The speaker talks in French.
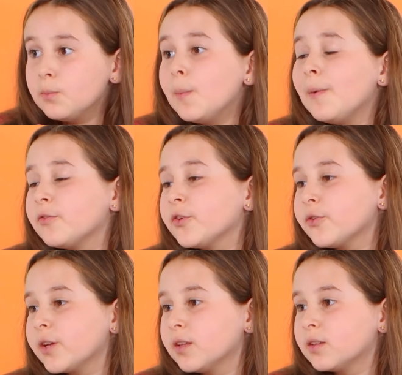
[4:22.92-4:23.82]
Moi, parfois, je
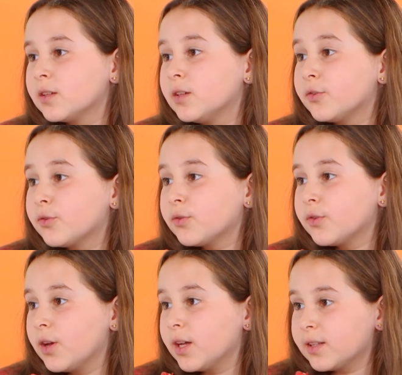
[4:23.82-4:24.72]
regarde des choses
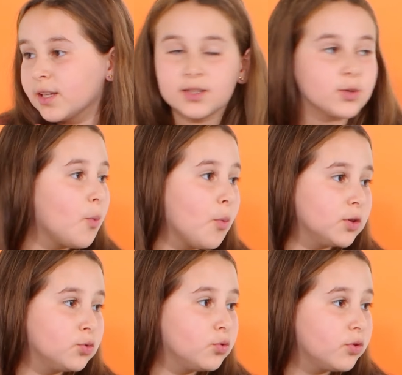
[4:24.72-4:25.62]
interdites au moins
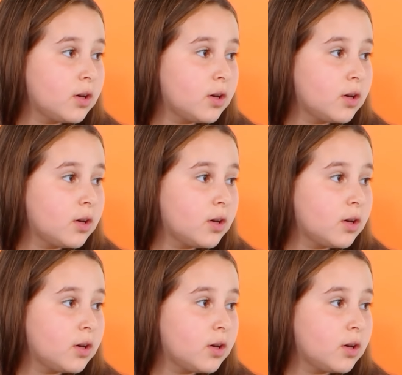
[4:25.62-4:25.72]
de 12